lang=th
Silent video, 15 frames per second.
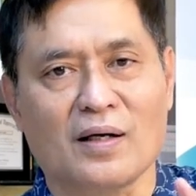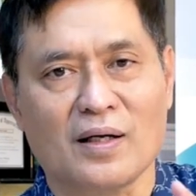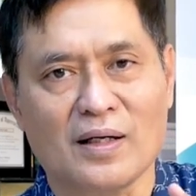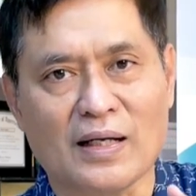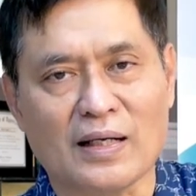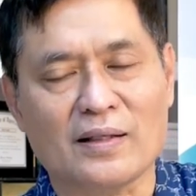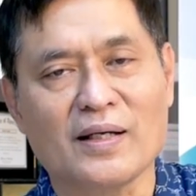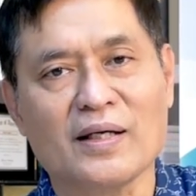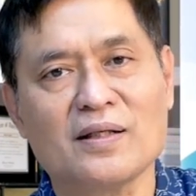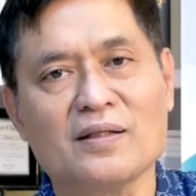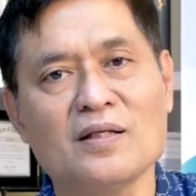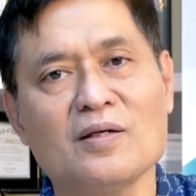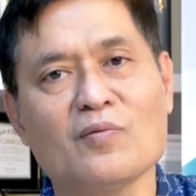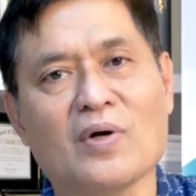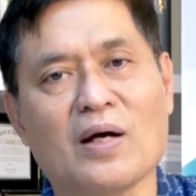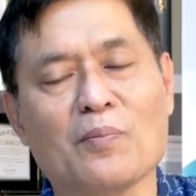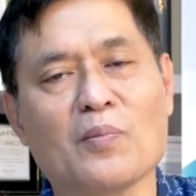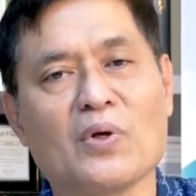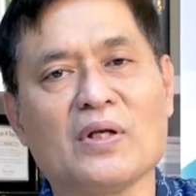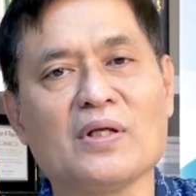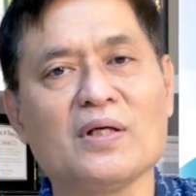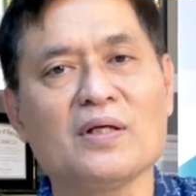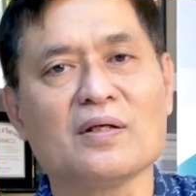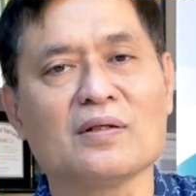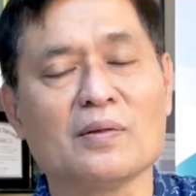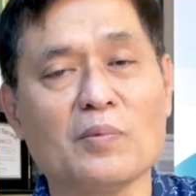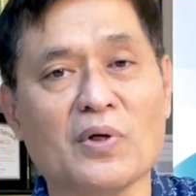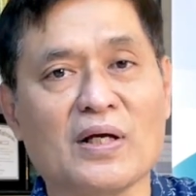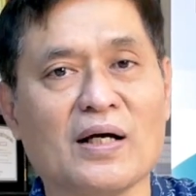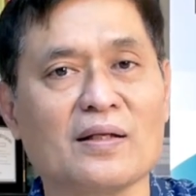ขนาดเล็กที่วางบนหิ้งหรือ
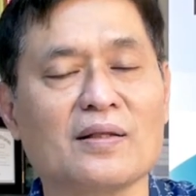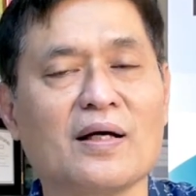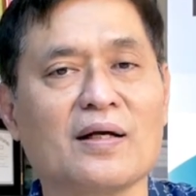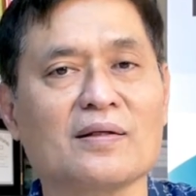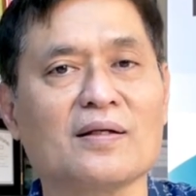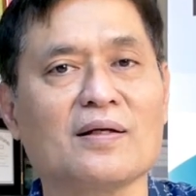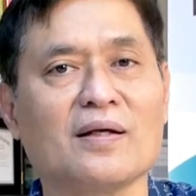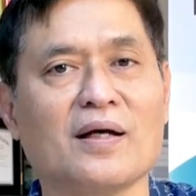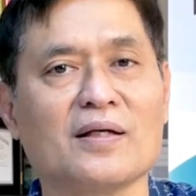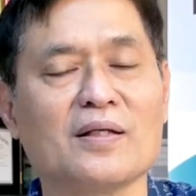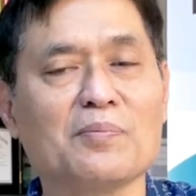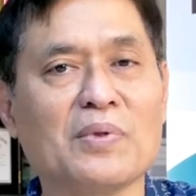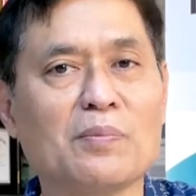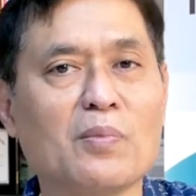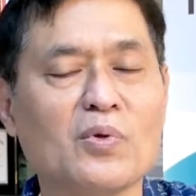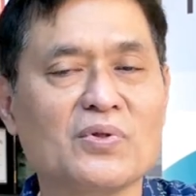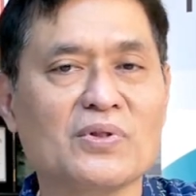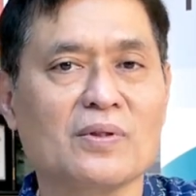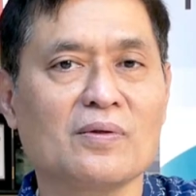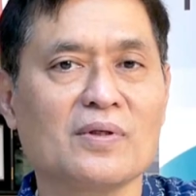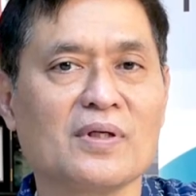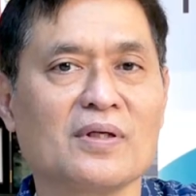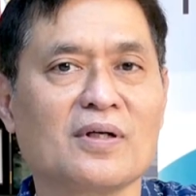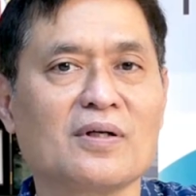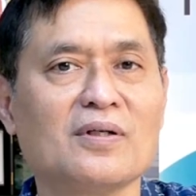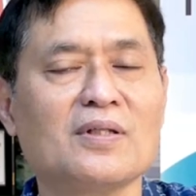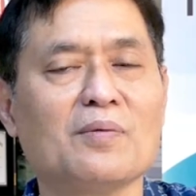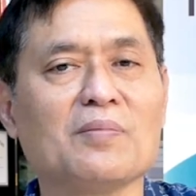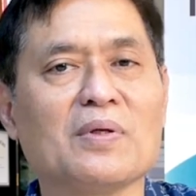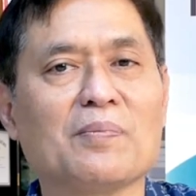บนขาตั้งทั้งหลายที่เป็นบุ๊กเชลเนี่ย ก็
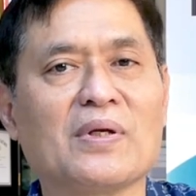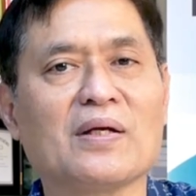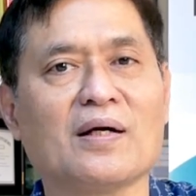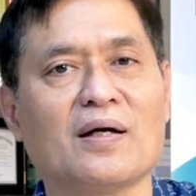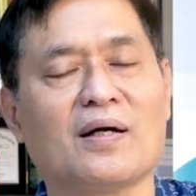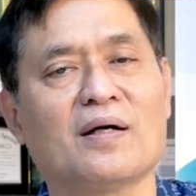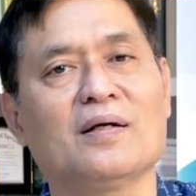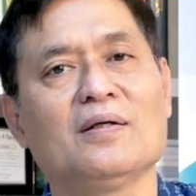จะมีปัญหา